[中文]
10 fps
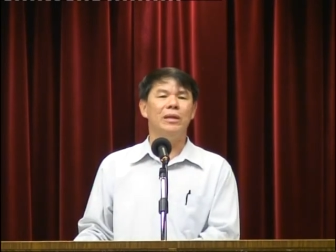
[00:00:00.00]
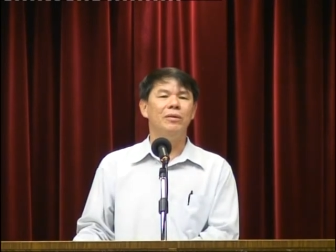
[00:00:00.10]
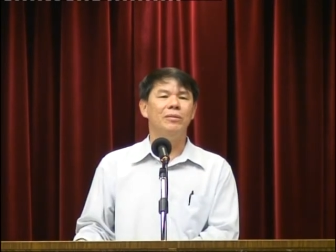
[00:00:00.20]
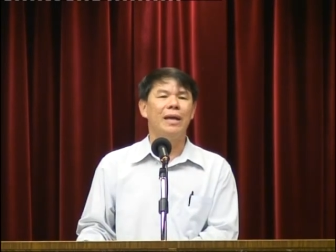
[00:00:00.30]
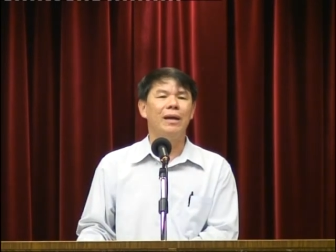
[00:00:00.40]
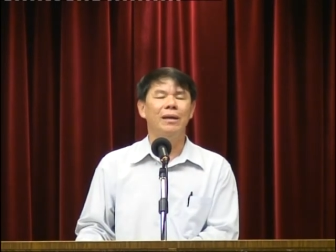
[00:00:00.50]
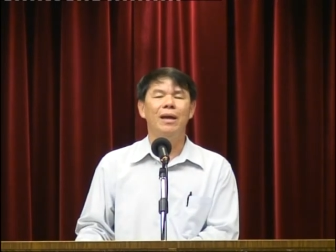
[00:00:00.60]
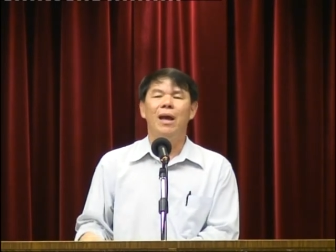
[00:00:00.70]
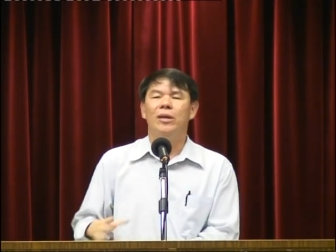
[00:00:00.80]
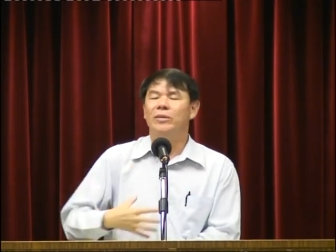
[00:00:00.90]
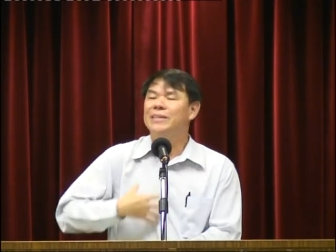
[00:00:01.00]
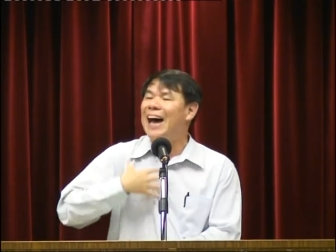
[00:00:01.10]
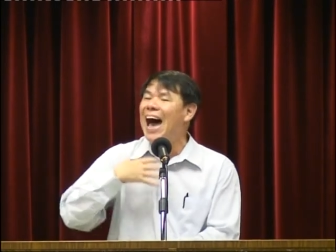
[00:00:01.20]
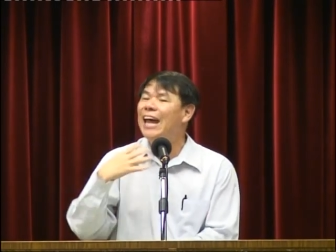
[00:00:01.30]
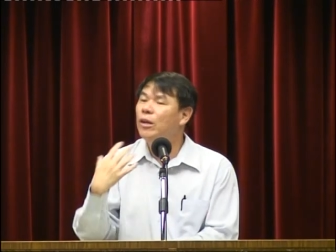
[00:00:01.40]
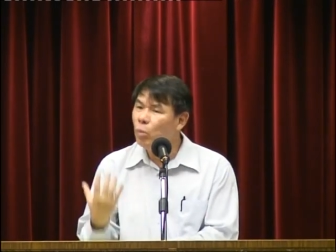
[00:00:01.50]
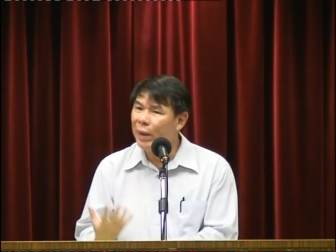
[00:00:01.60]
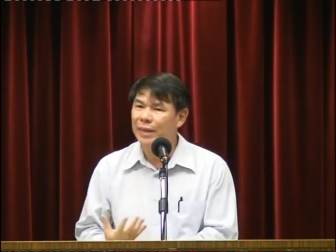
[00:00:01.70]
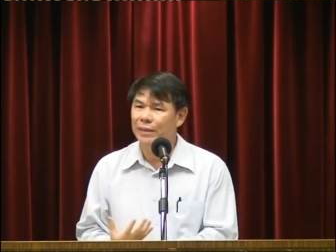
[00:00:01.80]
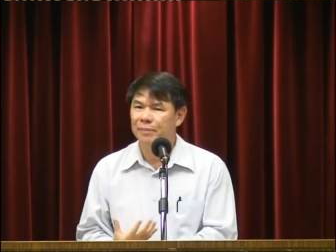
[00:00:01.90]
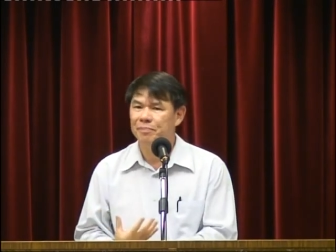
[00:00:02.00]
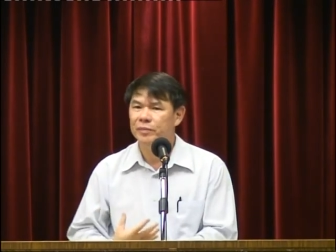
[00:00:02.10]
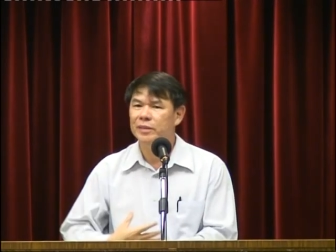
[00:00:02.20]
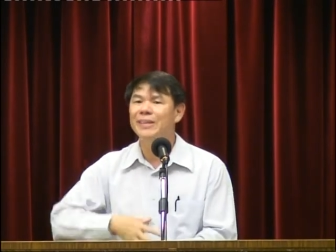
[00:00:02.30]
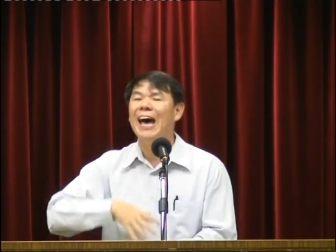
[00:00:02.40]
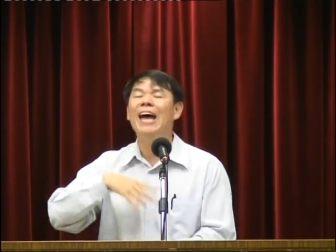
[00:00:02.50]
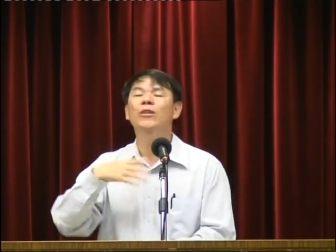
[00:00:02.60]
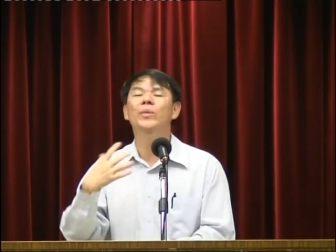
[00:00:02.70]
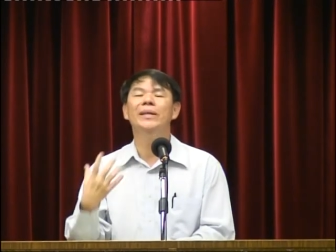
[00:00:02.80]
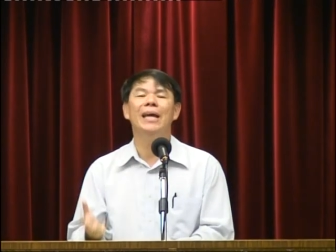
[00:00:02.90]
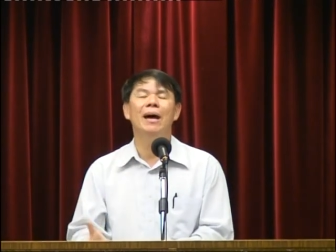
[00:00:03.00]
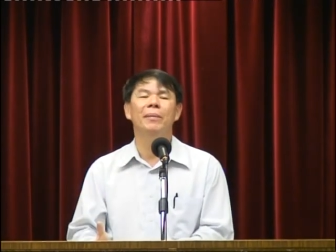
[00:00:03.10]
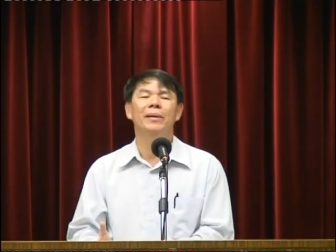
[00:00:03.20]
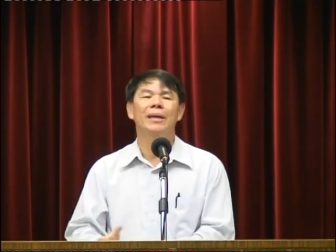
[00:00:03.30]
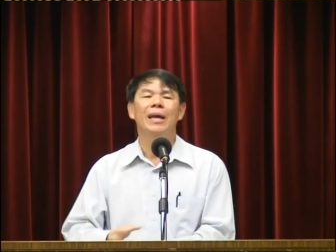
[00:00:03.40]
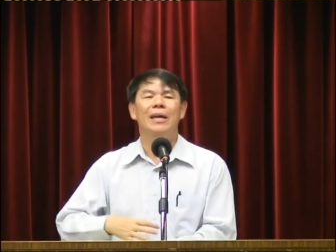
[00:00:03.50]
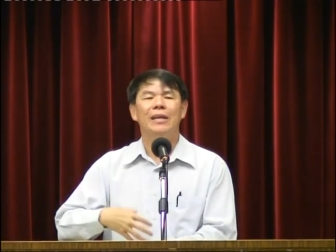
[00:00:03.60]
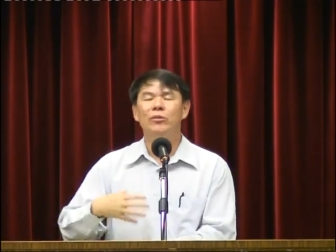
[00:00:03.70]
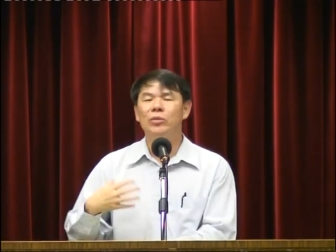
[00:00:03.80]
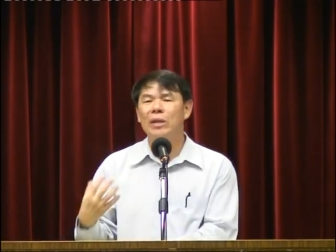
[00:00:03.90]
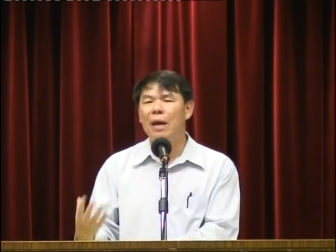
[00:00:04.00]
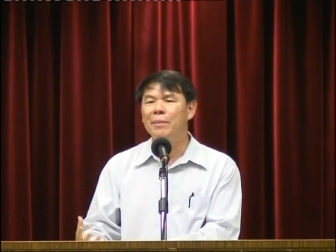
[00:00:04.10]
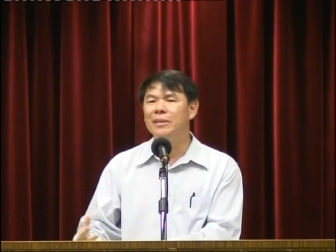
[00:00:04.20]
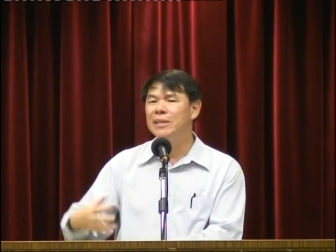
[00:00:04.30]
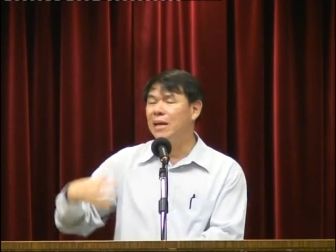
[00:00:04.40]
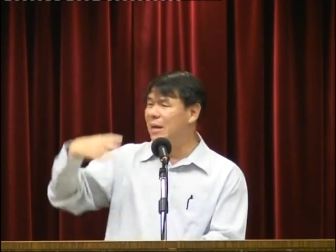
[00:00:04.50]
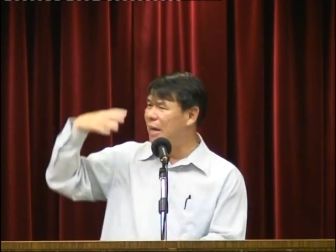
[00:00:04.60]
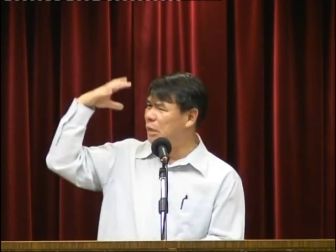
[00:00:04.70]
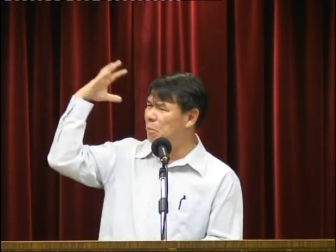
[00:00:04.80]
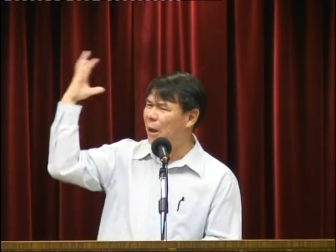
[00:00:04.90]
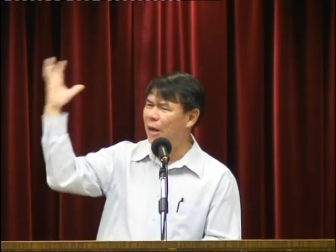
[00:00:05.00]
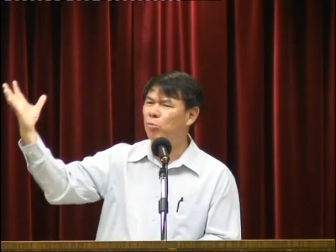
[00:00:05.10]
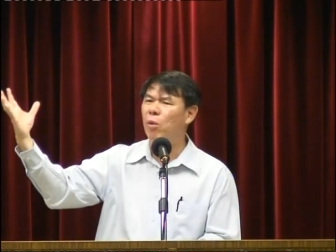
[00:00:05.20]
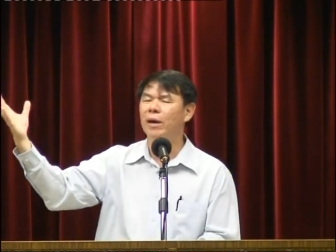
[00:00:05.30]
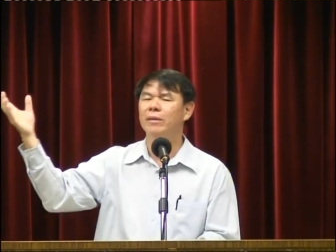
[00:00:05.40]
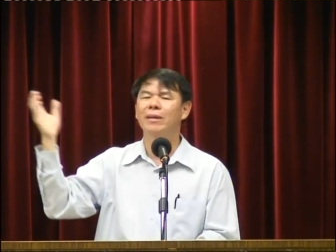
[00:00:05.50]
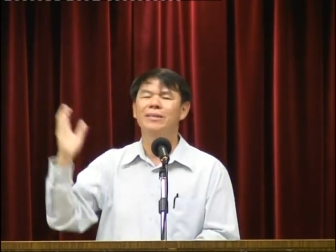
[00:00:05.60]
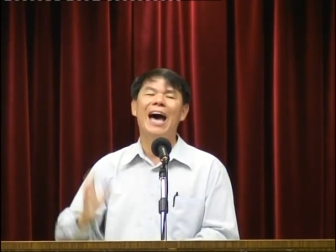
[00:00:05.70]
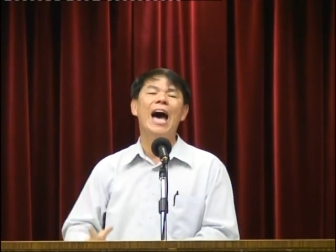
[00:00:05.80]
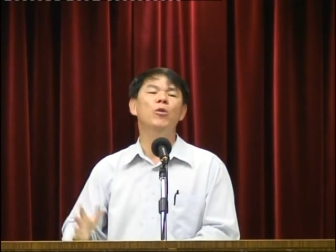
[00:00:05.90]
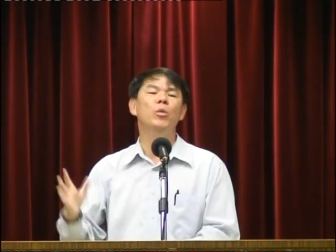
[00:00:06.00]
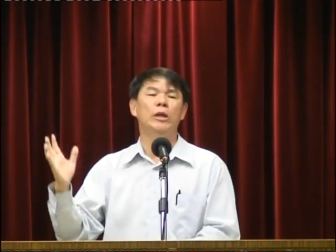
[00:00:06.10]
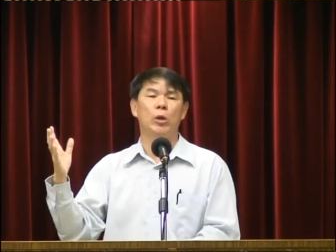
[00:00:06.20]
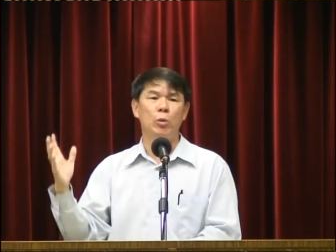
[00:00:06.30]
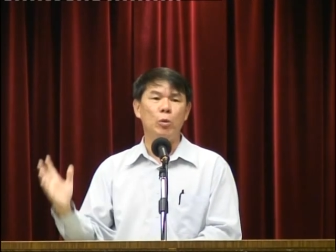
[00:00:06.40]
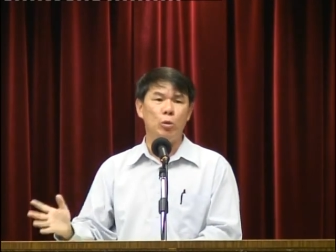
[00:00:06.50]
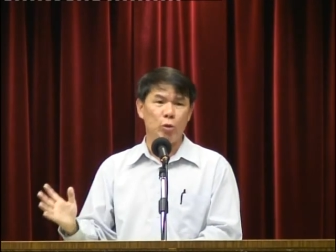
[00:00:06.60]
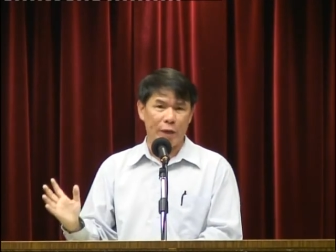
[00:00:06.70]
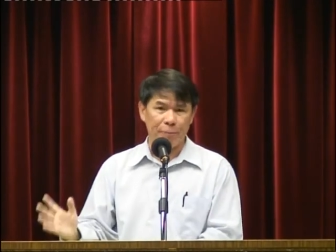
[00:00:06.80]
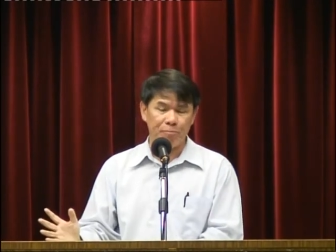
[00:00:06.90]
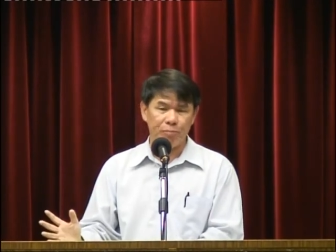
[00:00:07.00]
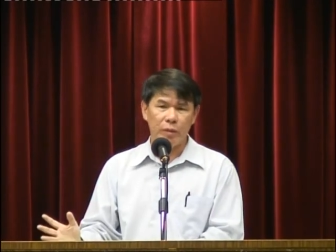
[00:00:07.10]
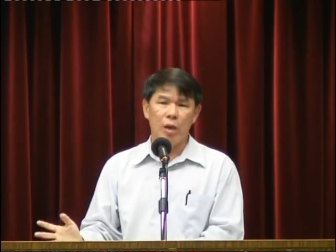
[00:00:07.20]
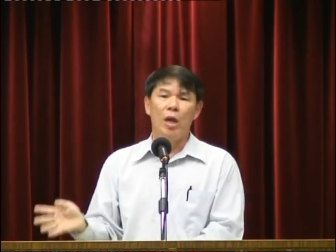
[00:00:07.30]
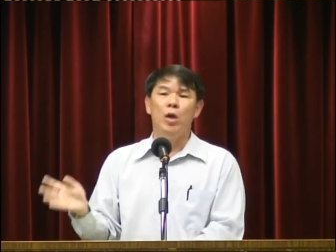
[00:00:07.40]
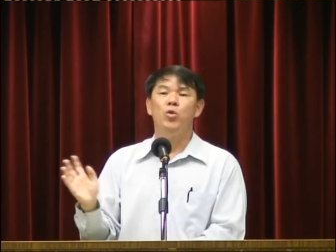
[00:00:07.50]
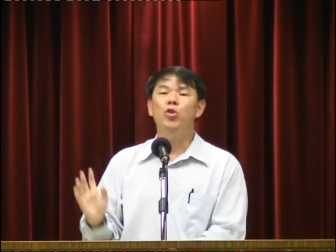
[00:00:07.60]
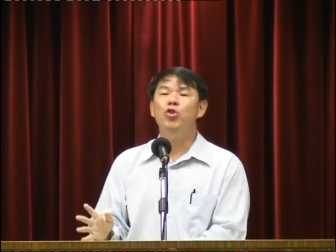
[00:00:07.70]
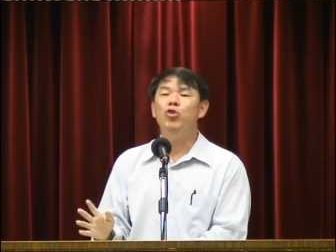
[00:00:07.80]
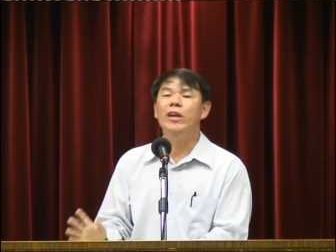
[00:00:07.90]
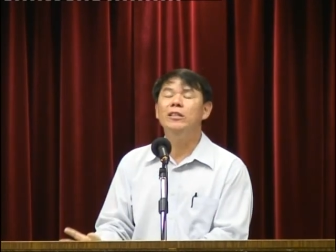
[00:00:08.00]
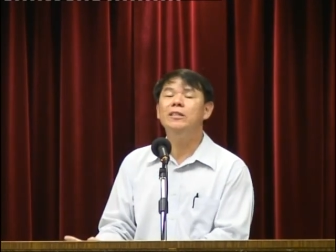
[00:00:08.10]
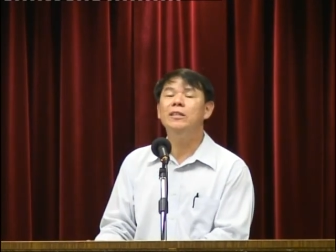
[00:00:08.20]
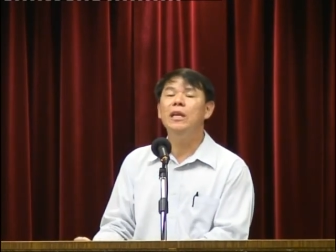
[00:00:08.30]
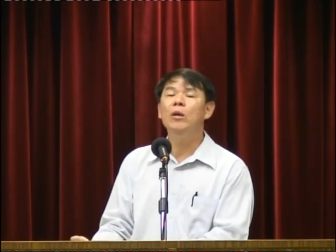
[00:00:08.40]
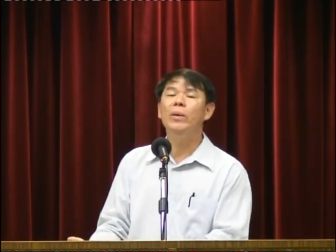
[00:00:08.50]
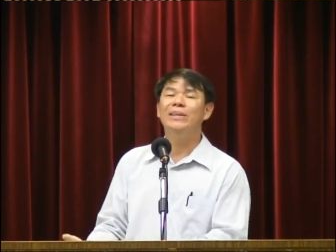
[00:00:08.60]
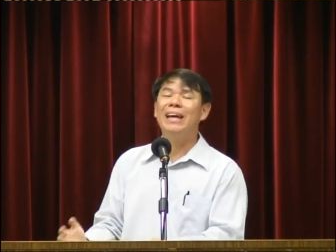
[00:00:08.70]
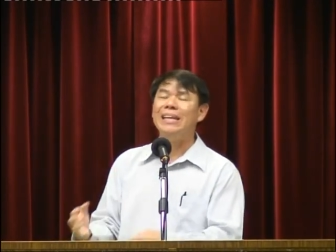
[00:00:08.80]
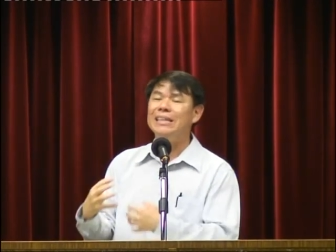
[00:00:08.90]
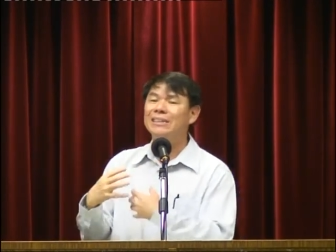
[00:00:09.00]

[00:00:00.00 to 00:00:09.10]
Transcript: 六章呢，都是安慰的，神安慰他们，告诉他们将来的盼望，那是安慰的预言。预言是因为当以